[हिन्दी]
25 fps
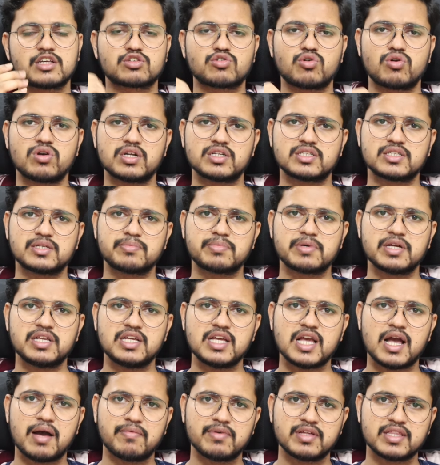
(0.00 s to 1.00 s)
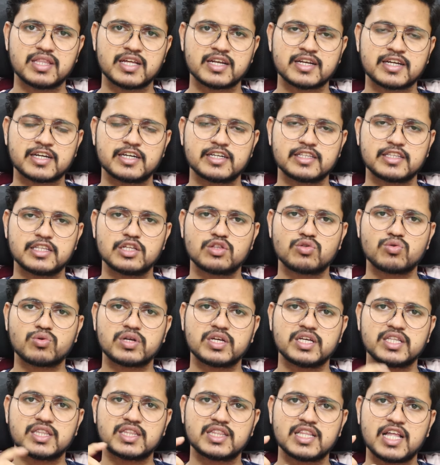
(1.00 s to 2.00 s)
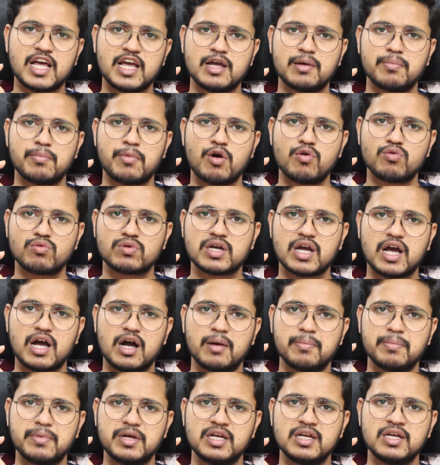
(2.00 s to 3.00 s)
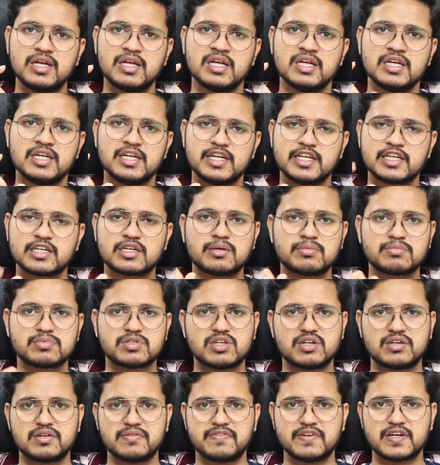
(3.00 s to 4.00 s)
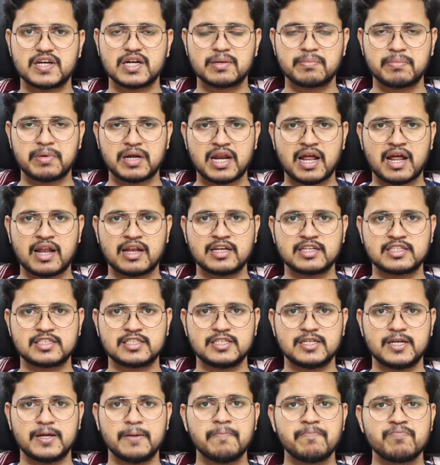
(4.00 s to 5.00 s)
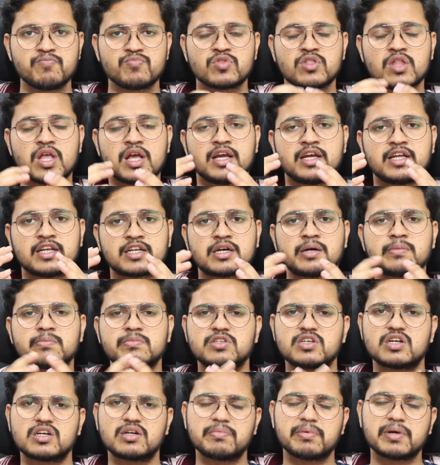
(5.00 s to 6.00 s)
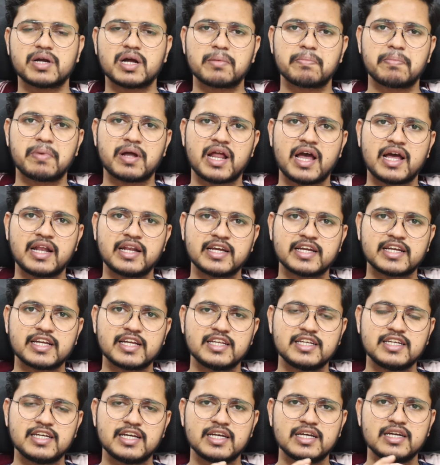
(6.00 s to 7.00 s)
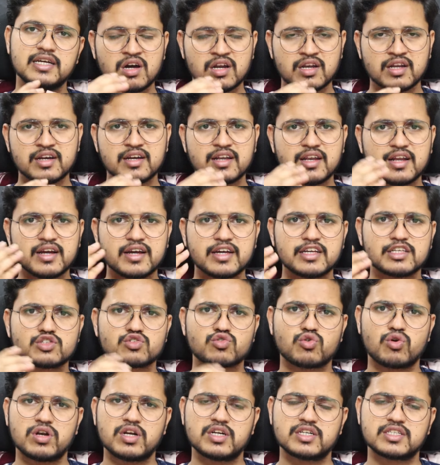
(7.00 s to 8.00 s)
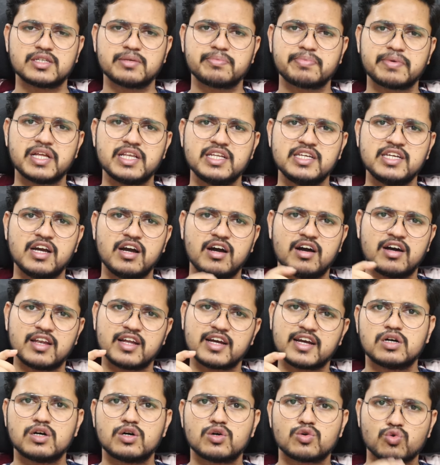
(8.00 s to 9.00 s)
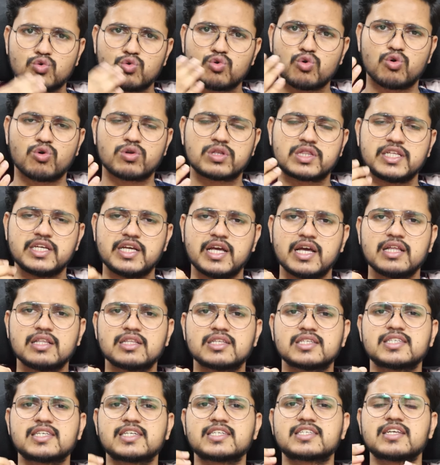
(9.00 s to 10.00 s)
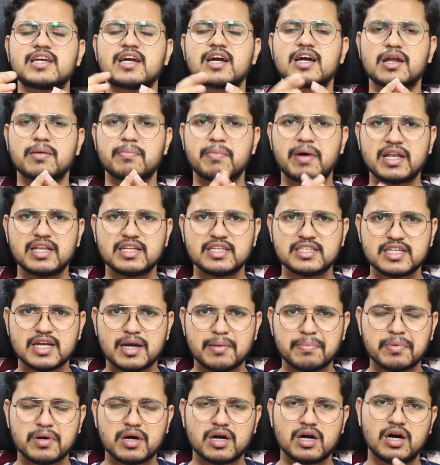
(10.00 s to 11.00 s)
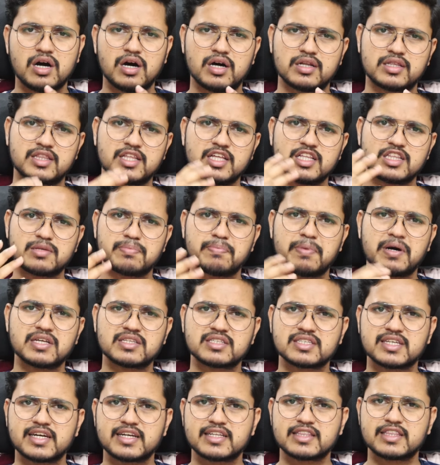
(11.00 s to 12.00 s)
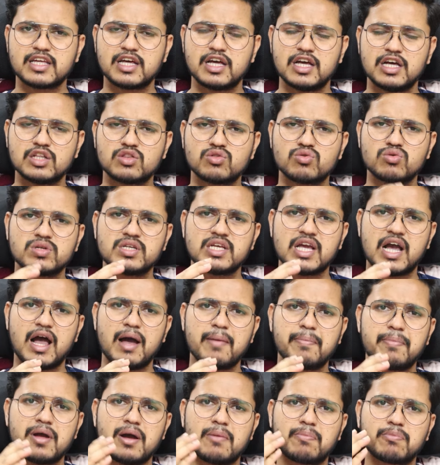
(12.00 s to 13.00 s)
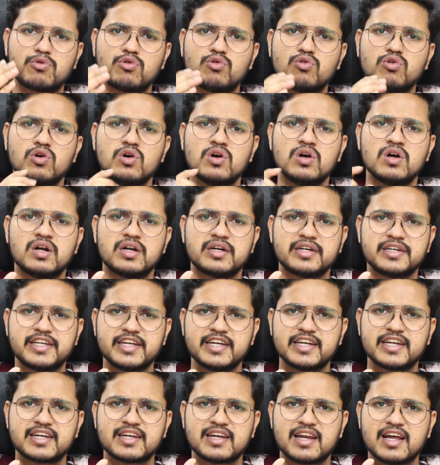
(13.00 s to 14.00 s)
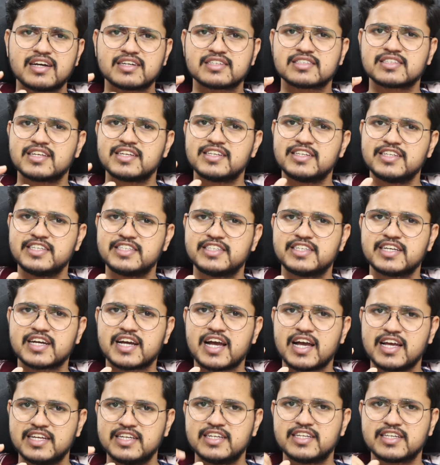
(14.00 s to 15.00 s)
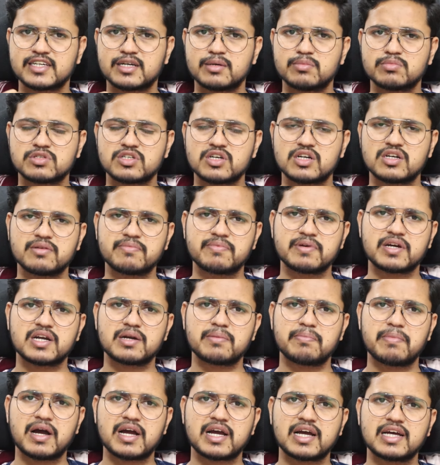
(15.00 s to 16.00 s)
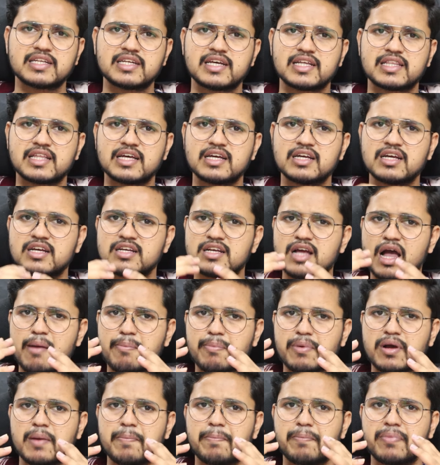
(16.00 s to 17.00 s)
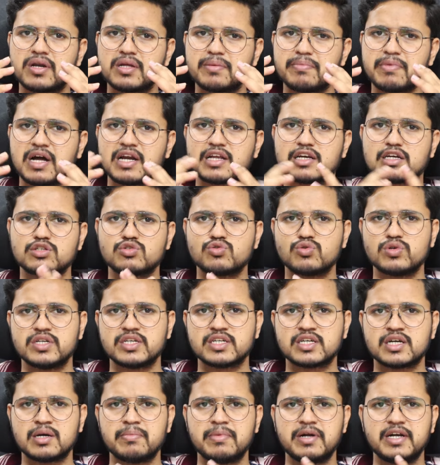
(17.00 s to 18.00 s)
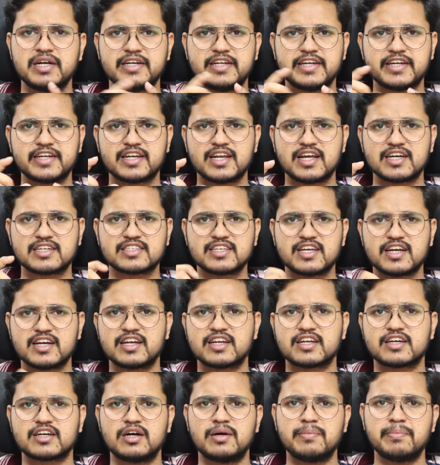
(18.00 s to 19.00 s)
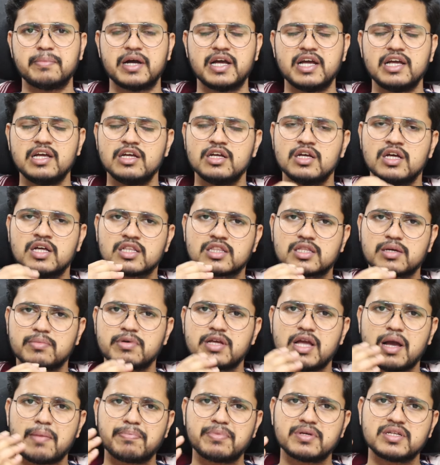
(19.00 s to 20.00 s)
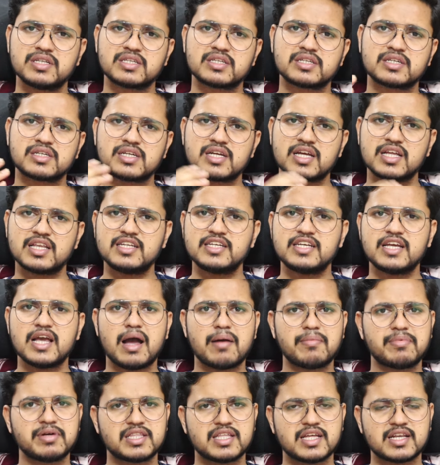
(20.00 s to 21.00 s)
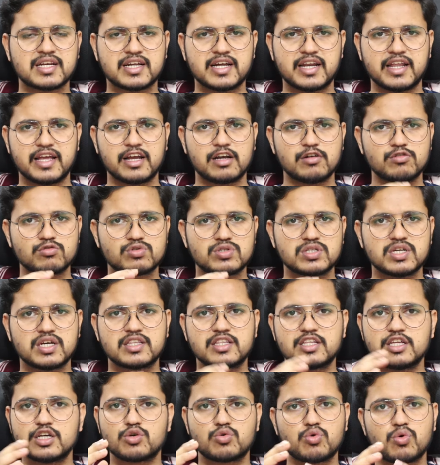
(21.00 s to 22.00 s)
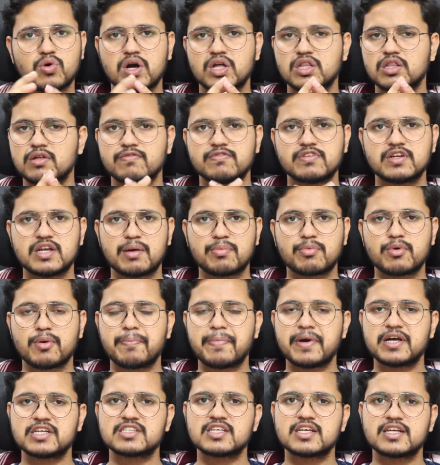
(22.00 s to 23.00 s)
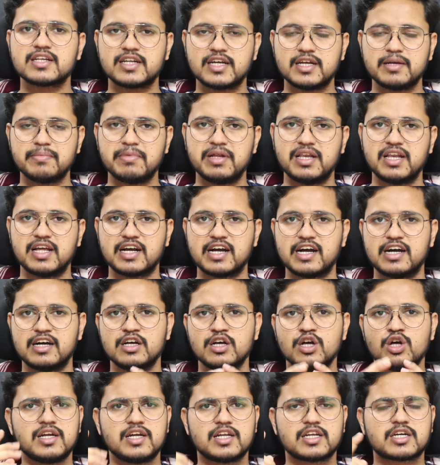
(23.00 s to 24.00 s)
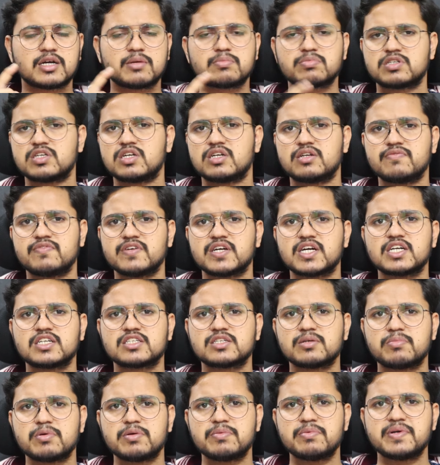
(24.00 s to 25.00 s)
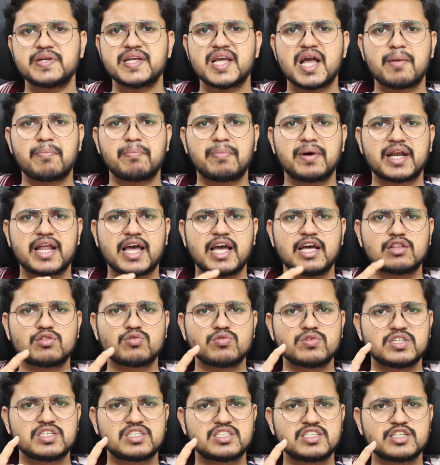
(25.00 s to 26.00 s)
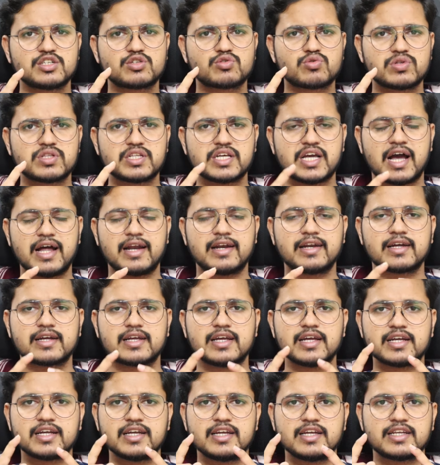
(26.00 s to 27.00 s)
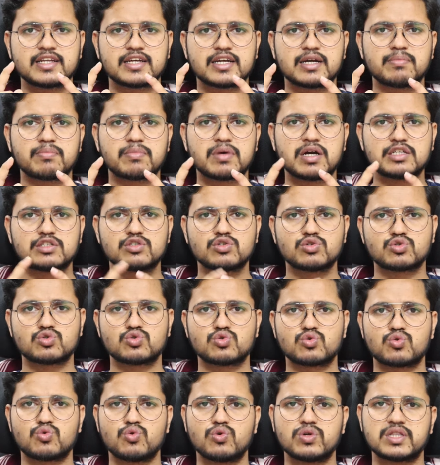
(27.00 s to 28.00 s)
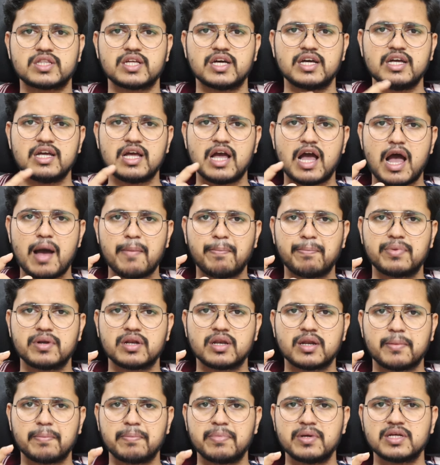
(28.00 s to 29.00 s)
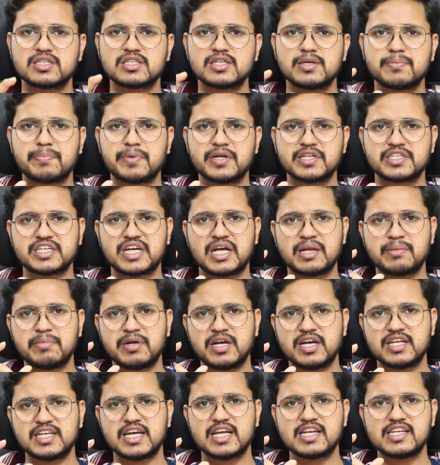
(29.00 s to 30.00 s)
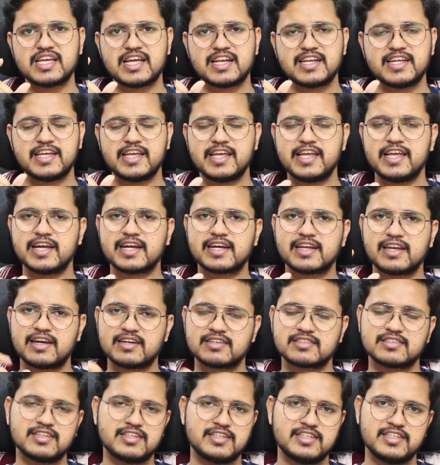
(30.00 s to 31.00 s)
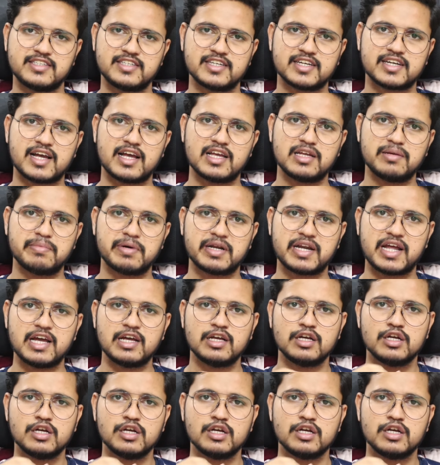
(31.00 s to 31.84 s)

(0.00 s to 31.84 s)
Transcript: स्कॉलरशिप के लिए आवेदन करते हैं तो कितना अमाउंट का हमें इनकम सर्टिफिकेट बनाना चाहिए इनकम सर्टिफिकेट बनाने के लिए अलग अलग स्कॉलरशिप के लिए अलग रूल होती है तो जैसे अगर मान लीजिए आप टेंथ पास करते हैं तो यहाँ पे आपको डेढ़ लाख से नीचे का ही इनकम सर्टिफिकेट मांगा जाता है आपका परिवार का जो इनकम है डेढ़ लाख से अगर कम है तभी आप इनके लिए आवेदन करेंगे उससे अधिक होगा तो फिर आपको पैसा नहीं मिलेगा इनकम सर्टिफिकेट जब भी आप बनाए तो इस चीज़ को ध्यान रखें कि इनकम का जो स्रोत है आप नब्बे से पंचानवे हज़ार यानी एक लाख से नीचे का ही बनाए